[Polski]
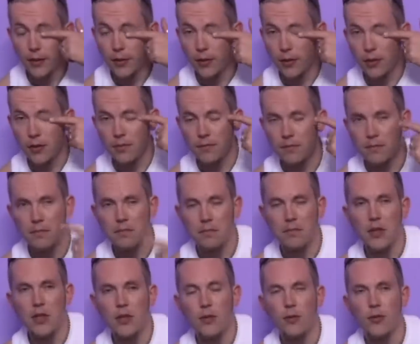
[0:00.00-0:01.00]
No i,
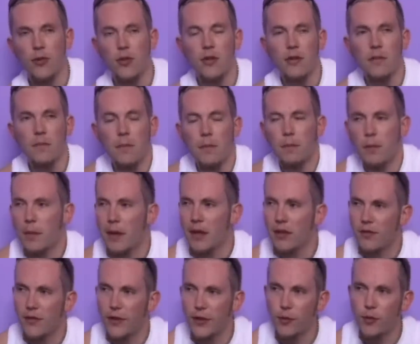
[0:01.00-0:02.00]
i cóż, bo Majo
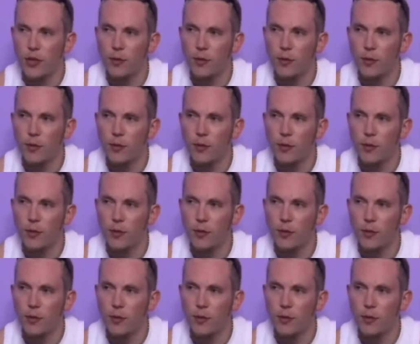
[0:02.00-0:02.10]
stwierdził,